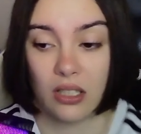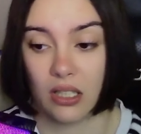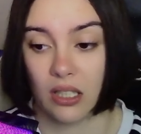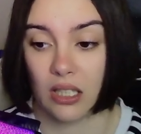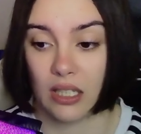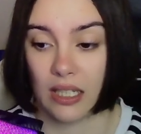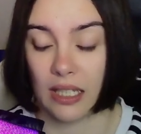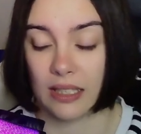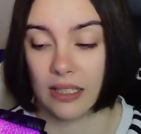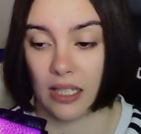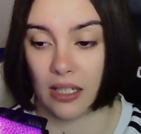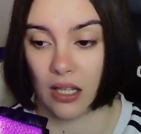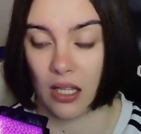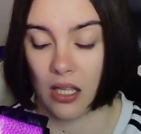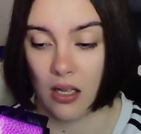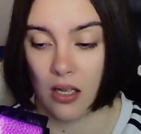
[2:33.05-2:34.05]
de la
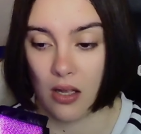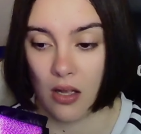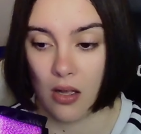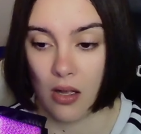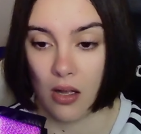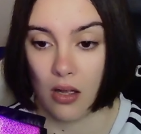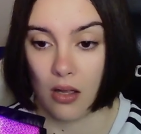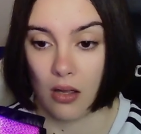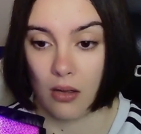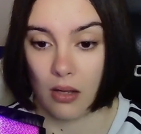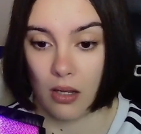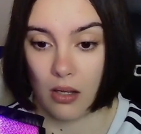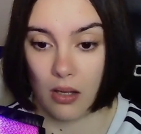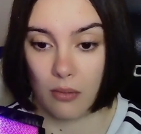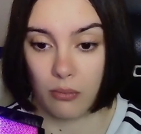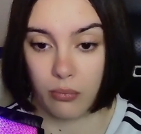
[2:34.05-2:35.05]
tarde
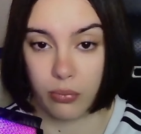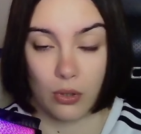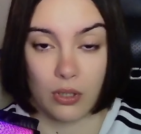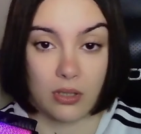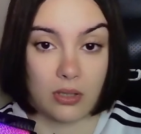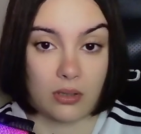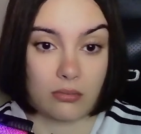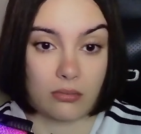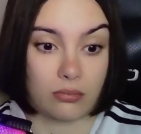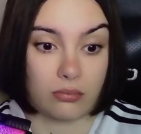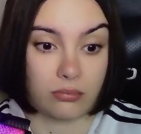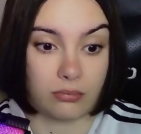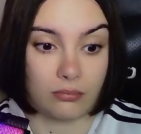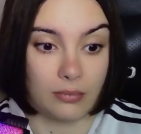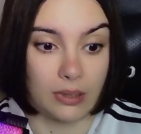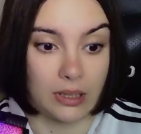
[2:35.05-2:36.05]
pues
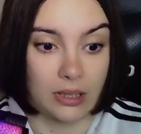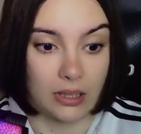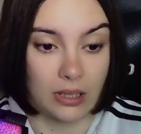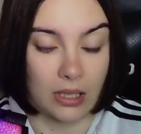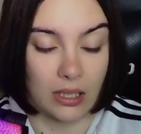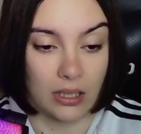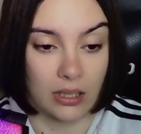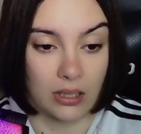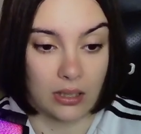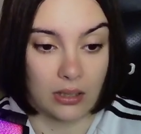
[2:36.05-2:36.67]
mi tía